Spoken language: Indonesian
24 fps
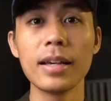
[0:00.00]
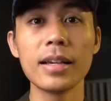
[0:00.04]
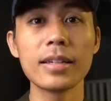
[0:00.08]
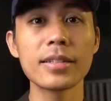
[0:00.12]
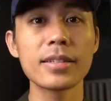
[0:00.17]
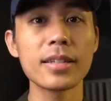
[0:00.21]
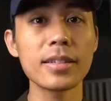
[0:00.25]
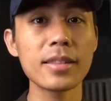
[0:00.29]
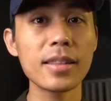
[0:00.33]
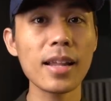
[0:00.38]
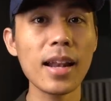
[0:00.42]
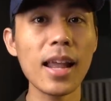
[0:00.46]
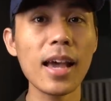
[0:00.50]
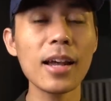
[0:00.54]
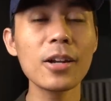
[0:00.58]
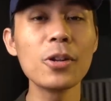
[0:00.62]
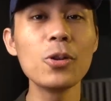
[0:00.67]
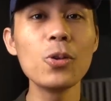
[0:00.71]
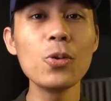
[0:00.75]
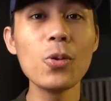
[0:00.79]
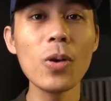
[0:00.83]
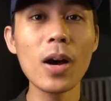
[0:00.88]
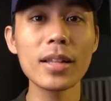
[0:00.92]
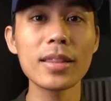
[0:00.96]
Setelah
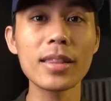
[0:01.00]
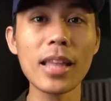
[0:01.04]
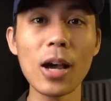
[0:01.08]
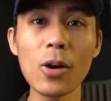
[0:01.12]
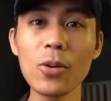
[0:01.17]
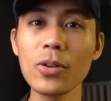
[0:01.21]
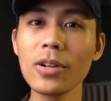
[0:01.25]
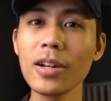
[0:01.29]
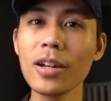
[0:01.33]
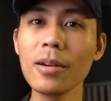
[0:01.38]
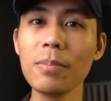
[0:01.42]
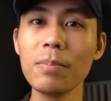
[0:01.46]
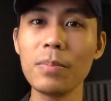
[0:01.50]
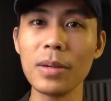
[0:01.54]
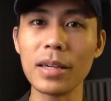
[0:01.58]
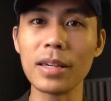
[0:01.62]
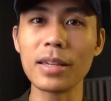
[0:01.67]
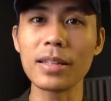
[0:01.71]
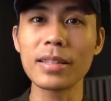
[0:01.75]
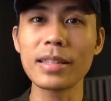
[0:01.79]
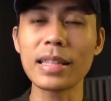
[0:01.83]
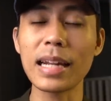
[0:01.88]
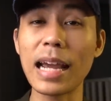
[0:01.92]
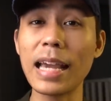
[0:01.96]
2 tahun
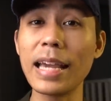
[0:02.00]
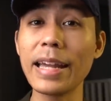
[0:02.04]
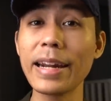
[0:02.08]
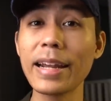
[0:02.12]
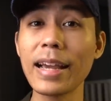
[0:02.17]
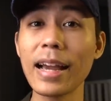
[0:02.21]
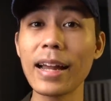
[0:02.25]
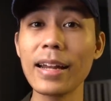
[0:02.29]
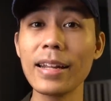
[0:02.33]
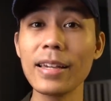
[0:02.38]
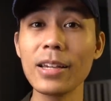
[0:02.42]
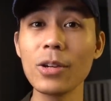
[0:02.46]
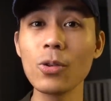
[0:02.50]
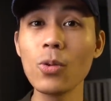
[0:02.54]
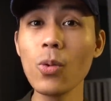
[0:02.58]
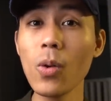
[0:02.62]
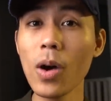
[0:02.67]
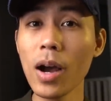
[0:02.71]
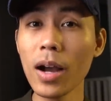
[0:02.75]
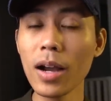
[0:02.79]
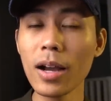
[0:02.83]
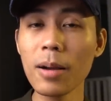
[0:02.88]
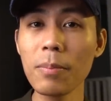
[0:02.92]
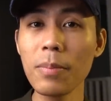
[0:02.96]
lebih, terakhir kali gue
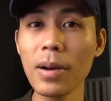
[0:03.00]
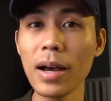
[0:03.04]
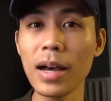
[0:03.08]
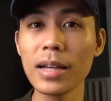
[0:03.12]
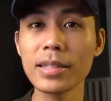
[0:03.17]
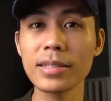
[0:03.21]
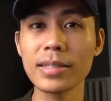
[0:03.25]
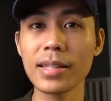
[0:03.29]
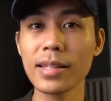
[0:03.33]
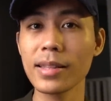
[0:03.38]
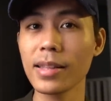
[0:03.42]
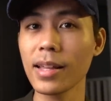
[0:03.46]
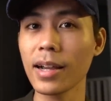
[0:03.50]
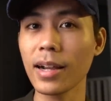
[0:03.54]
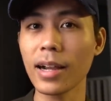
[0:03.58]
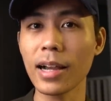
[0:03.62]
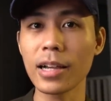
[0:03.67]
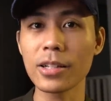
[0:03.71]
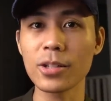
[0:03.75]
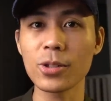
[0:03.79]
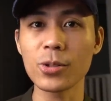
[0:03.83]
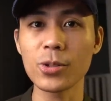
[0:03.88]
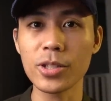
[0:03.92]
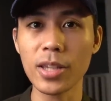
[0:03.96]
ngebahas tentang
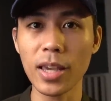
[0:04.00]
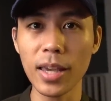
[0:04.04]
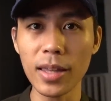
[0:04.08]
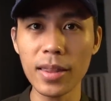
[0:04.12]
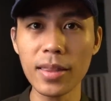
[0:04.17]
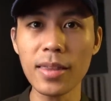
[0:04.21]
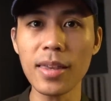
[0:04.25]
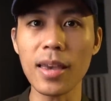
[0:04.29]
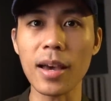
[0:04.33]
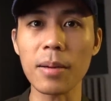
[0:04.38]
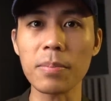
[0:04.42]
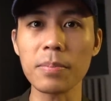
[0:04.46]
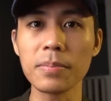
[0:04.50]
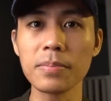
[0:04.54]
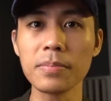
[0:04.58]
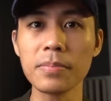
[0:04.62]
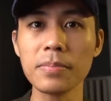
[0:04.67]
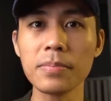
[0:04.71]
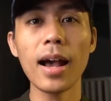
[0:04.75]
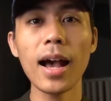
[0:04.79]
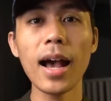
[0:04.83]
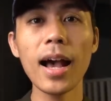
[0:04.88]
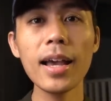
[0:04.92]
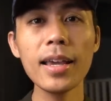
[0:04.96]
kasus Ketiap,
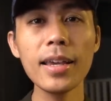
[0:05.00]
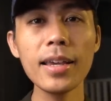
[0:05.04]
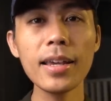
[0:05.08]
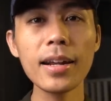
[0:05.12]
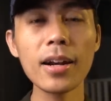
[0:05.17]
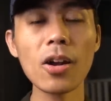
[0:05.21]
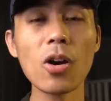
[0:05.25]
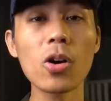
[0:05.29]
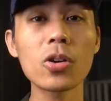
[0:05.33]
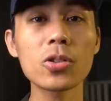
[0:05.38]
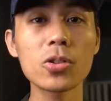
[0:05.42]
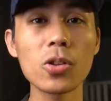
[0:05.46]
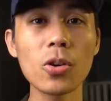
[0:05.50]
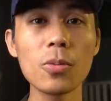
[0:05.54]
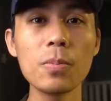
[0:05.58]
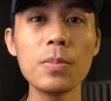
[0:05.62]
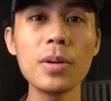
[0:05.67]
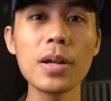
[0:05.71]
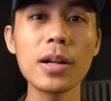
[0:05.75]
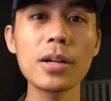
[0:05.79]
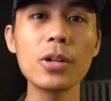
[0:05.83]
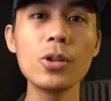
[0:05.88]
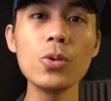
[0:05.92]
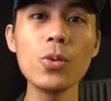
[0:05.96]
akhir
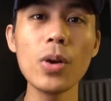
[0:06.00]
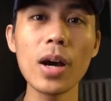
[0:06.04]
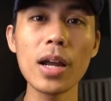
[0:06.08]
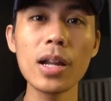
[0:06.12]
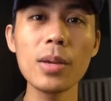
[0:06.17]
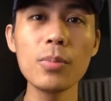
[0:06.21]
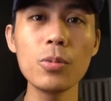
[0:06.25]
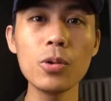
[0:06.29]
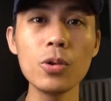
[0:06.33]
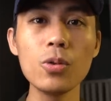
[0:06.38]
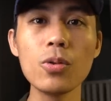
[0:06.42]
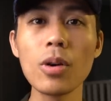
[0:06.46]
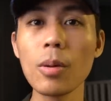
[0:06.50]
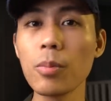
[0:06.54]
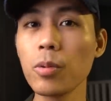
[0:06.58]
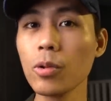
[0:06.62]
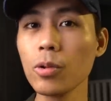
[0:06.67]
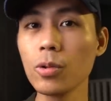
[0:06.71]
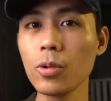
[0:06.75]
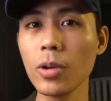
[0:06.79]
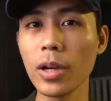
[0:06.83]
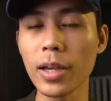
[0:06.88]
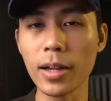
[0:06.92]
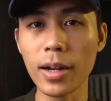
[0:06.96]
Oktober
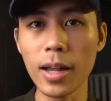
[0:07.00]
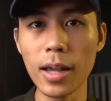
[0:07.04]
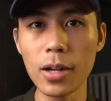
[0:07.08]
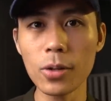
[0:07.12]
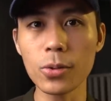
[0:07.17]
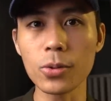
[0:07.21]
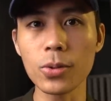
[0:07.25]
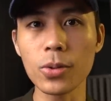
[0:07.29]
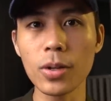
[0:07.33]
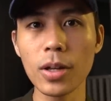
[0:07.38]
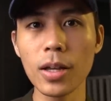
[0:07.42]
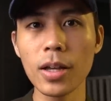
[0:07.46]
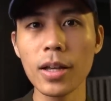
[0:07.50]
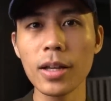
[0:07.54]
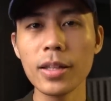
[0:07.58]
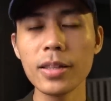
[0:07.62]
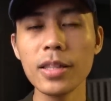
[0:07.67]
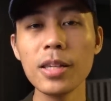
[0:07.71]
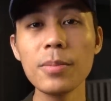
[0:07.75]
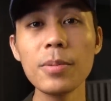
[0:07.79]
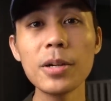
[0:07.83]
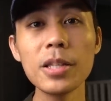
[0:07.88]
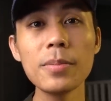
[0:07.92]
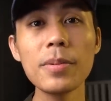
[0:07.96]
2022 yang lalu,
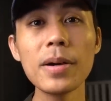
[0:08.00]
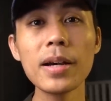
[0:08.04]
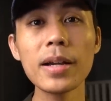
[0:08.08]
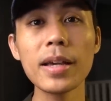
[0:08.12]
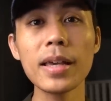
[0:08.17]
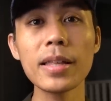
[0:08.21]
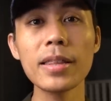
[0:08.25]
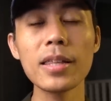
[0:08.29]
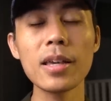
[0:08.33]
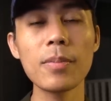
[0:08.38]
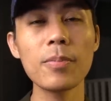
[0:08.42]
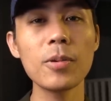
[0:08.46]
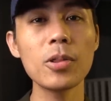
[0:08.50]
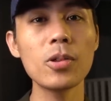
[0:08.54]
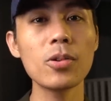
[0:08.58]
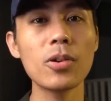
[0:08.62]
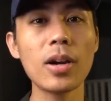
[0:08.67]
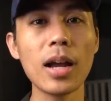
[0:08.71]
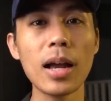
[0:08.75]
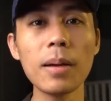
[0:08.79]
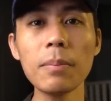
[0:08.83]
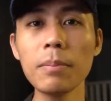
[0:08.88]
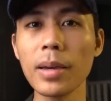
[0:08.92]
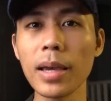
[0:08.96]
tiba-tiba Ketiap itu
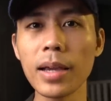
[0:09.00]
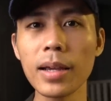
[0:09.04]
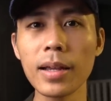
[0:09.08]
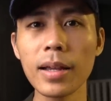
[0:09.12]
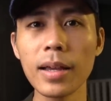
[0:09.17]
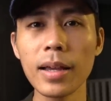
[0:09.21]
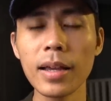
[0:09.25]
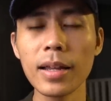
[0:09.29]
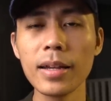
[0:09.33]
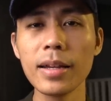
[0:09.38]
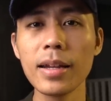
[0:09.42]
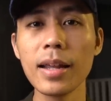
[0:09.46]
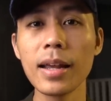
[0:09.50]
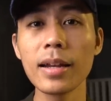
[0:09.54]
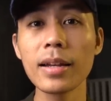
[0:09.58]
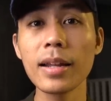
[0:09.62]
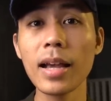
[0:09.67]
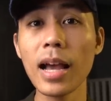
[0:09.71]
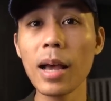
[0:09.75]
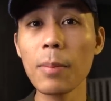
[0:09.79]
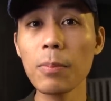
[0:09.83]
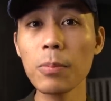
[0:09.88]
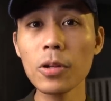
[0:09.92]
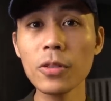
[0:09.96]
comeback dan
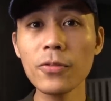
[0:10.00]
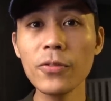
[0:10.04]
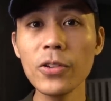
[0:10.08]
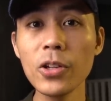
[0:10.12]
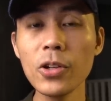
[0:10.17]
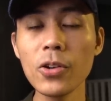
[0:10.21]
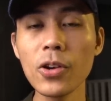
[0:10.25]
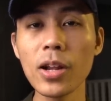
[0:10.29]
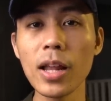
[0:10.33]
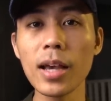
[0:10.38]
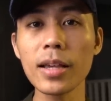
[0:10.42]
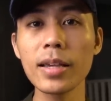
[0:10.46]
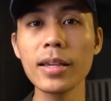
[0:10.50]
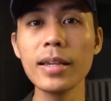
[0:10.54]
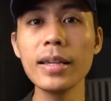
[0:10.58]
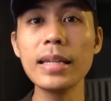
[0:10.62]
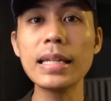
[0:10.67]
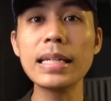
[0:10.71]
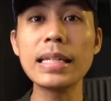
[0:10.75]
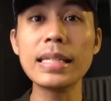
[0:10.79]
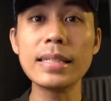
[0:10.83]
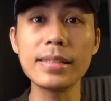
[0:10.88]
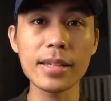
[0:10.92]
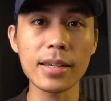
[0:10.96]
ngupload video lagi
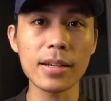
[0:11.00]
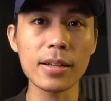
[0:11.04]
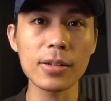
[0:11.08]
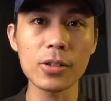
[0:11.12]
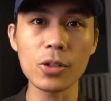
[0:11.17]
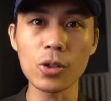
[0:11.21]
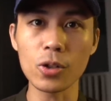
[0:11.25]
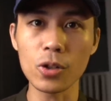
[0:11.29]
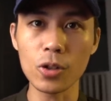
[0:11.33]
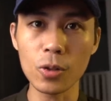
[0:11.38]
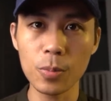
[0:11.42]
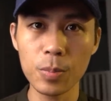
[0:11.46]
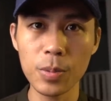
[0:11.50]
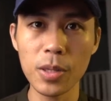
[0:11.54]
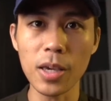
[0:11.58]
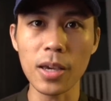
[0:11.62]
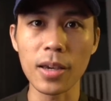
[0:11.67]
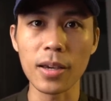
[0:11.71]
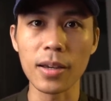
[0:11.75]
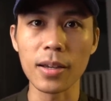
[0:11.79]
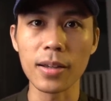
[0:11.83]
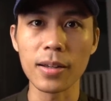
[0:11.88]
di channel YouTube-nya.